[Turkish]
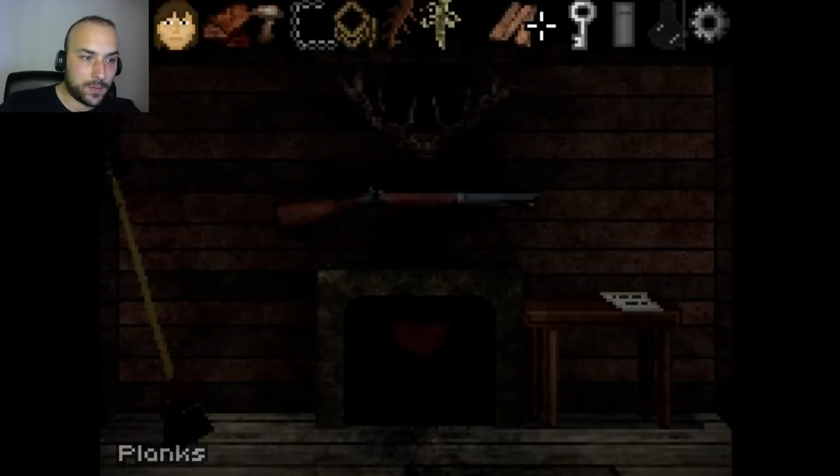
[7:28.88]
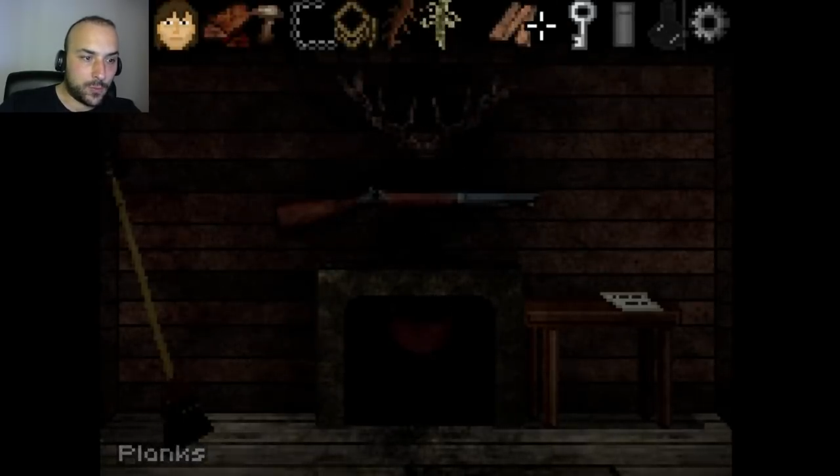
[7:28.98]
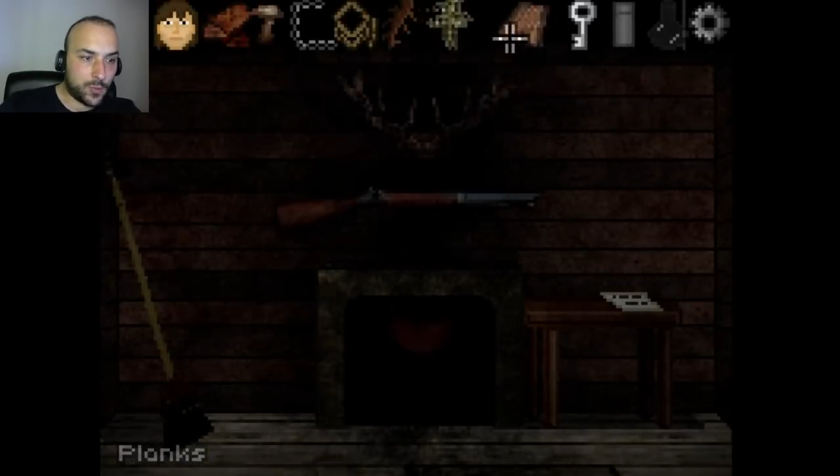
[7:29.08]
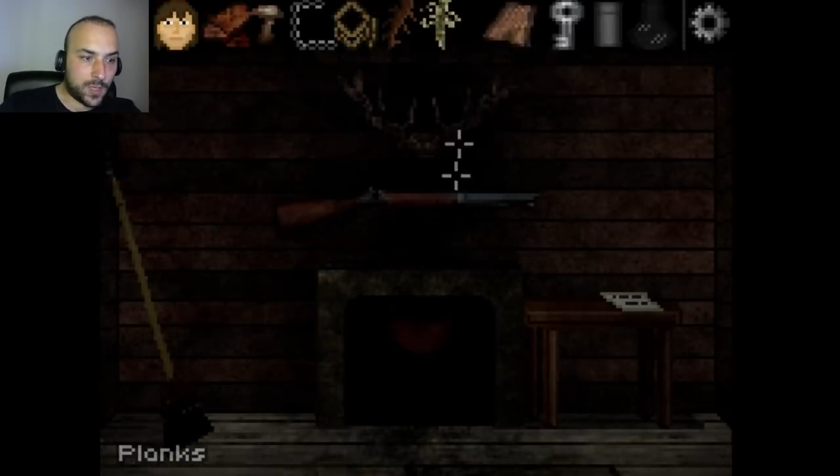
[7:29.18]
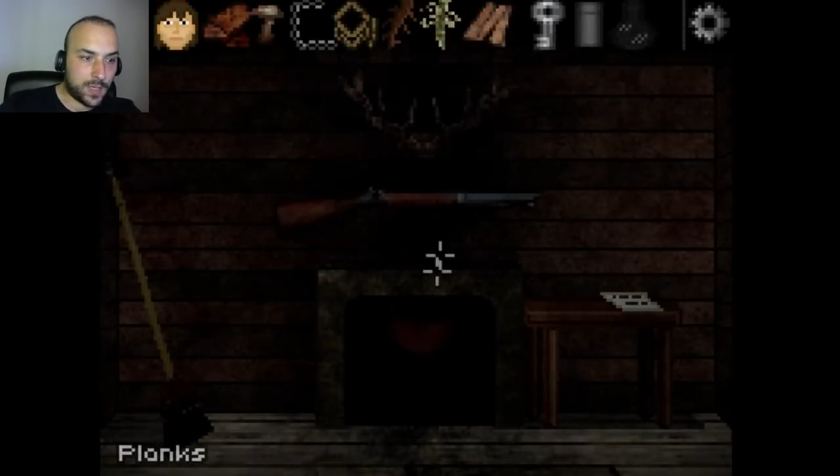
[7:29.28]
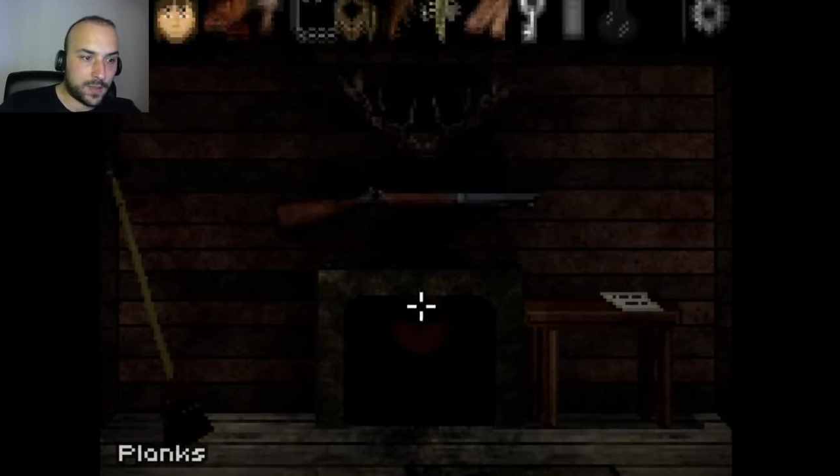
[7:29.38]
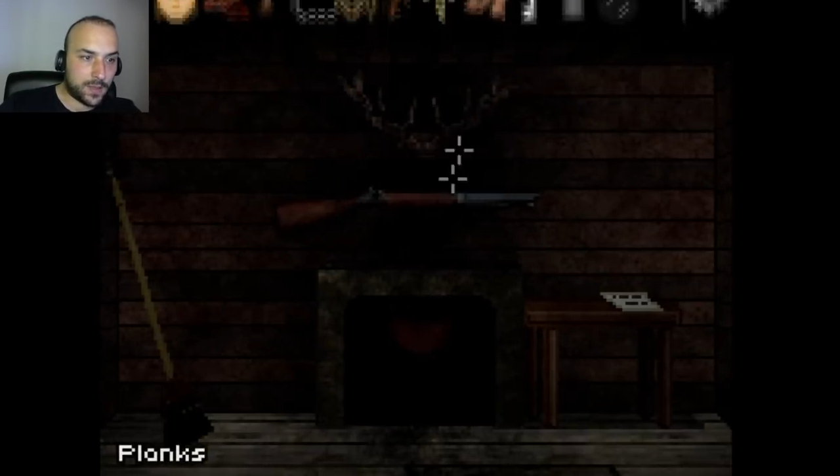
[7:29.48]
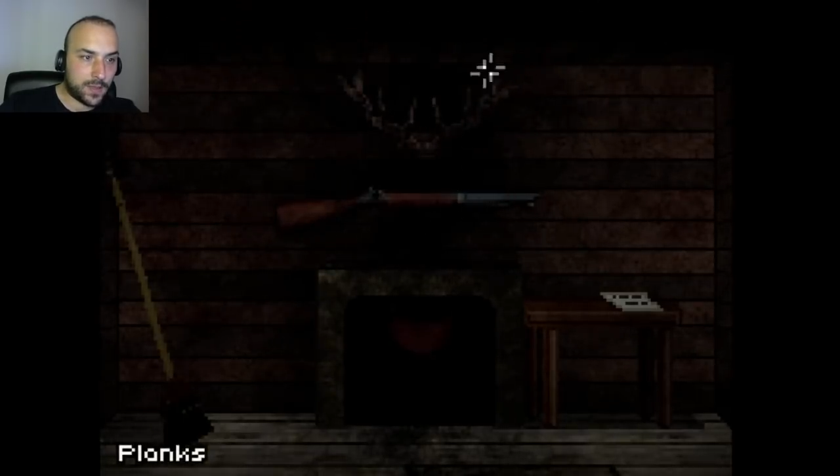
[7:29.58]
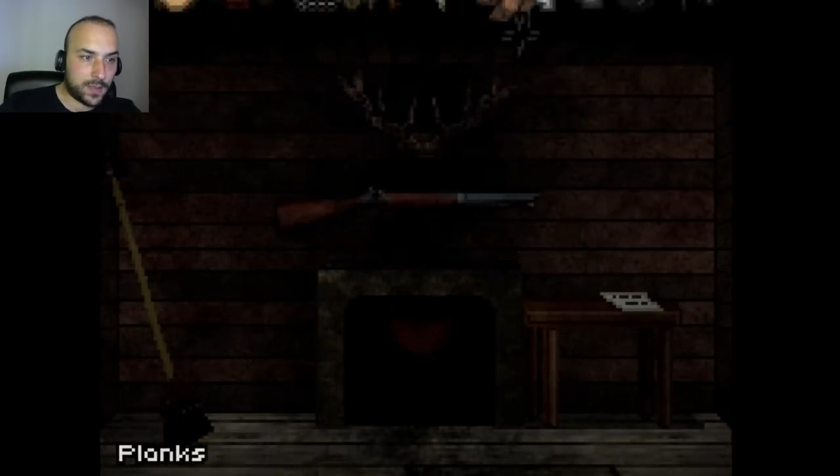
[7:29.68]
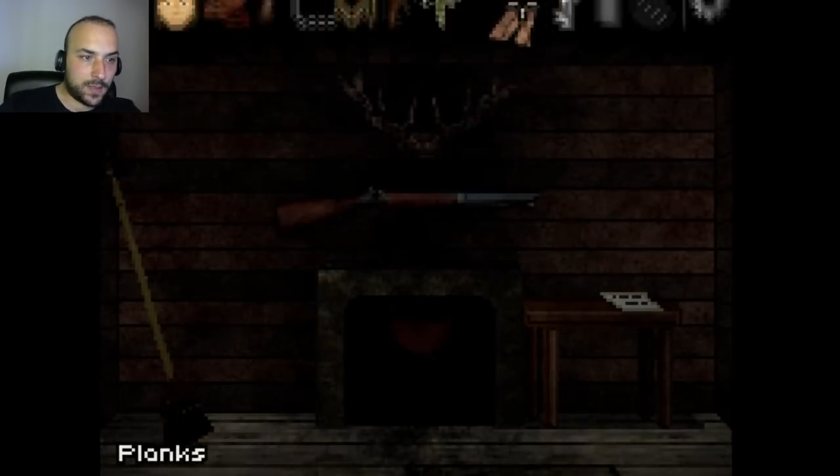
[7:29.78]
Şu
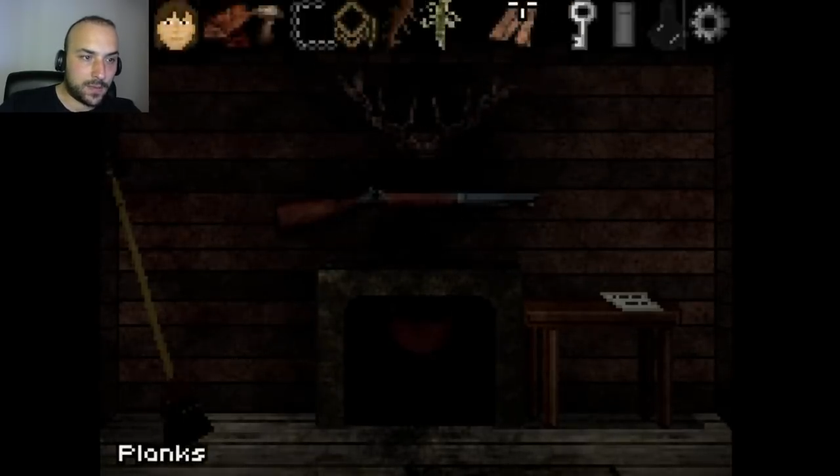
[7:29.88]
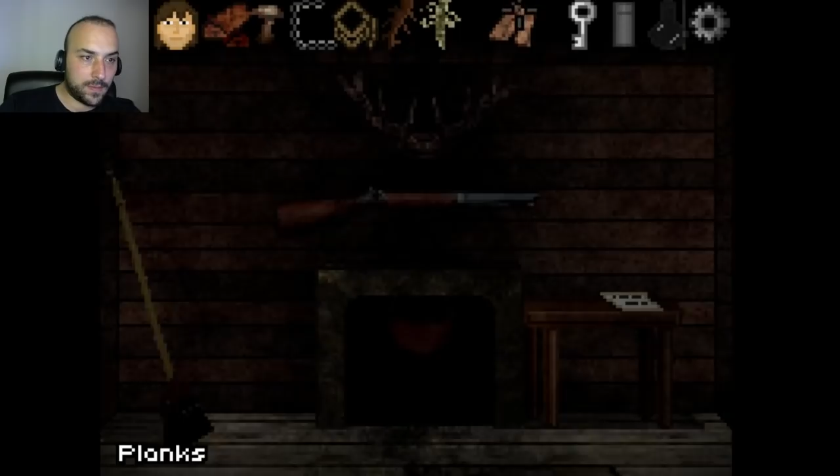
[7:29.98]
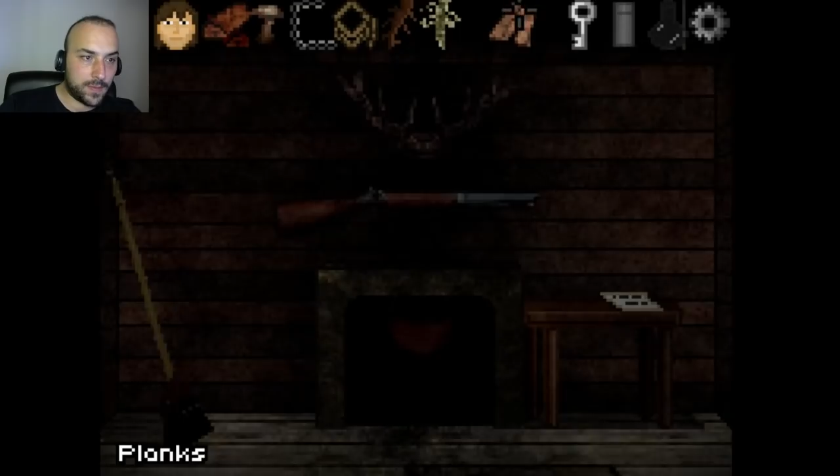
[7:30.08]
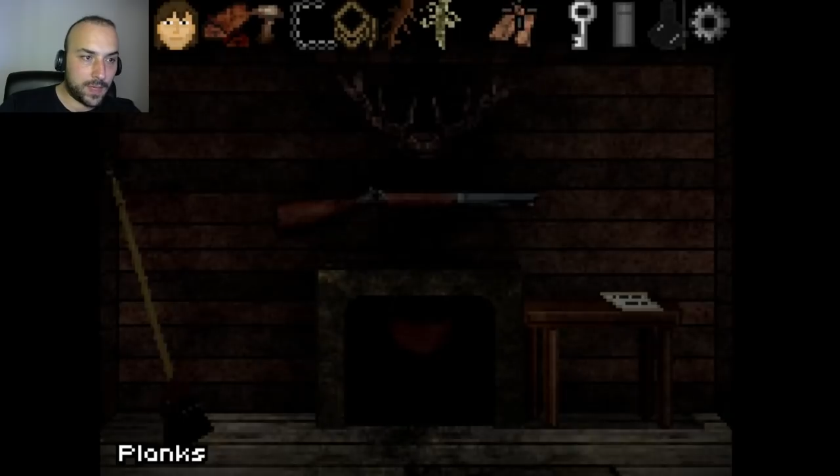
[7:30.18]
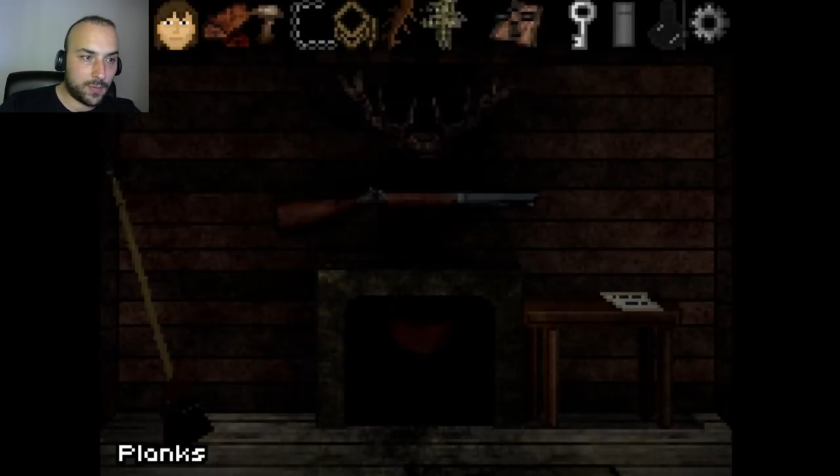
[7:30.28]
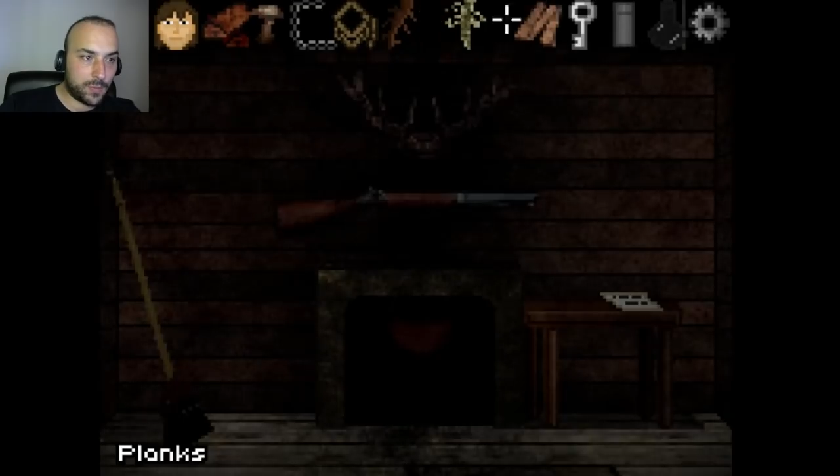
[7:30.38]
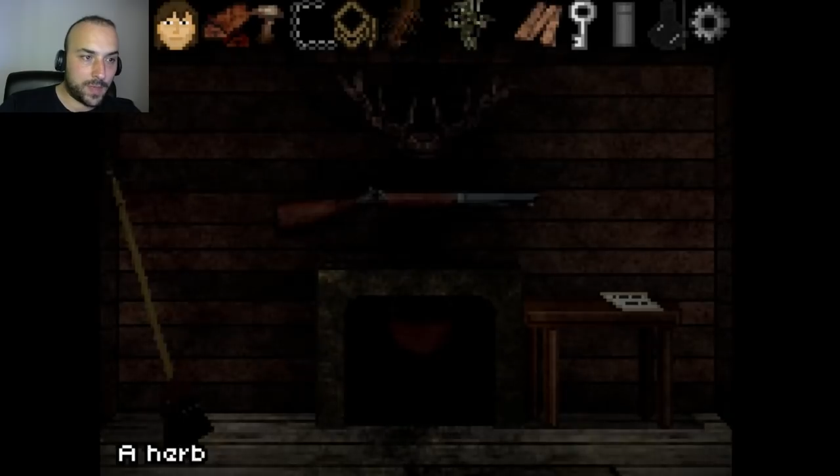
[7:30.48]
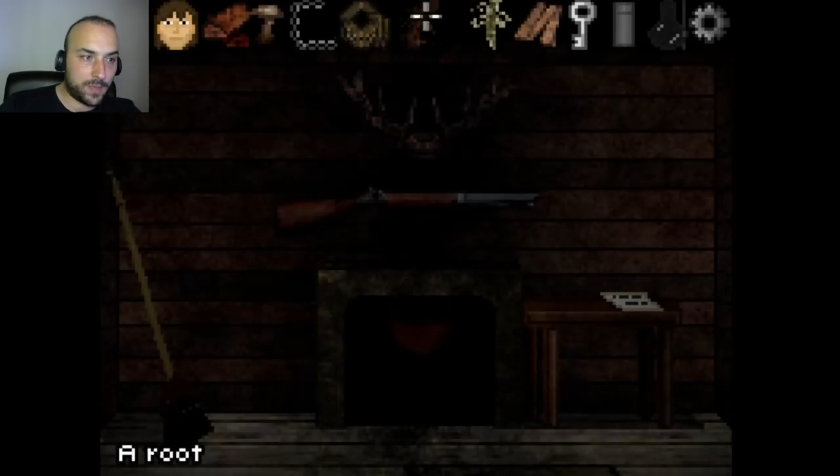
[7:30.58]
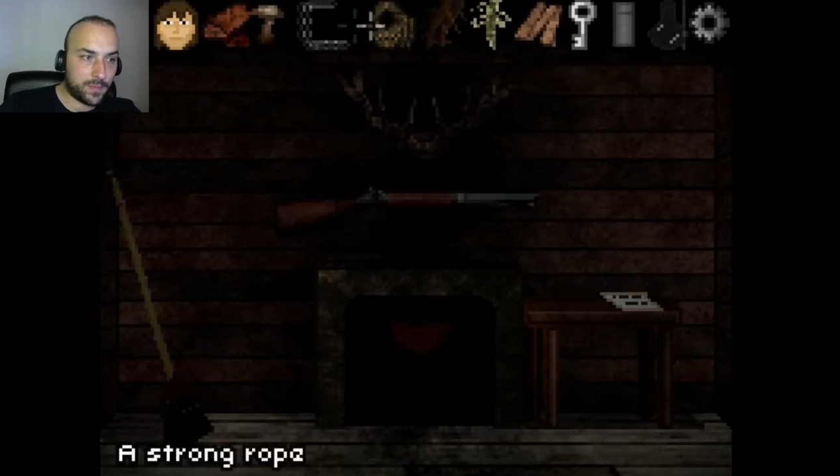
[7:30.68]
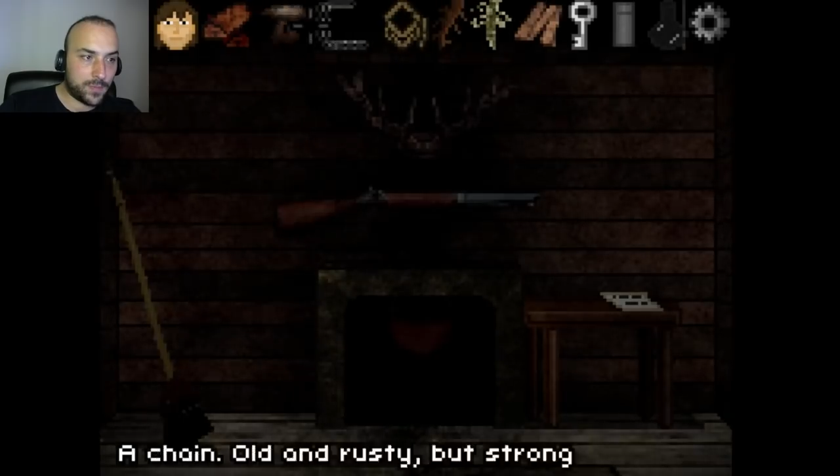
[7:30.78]
tahtaları Yavrum benim.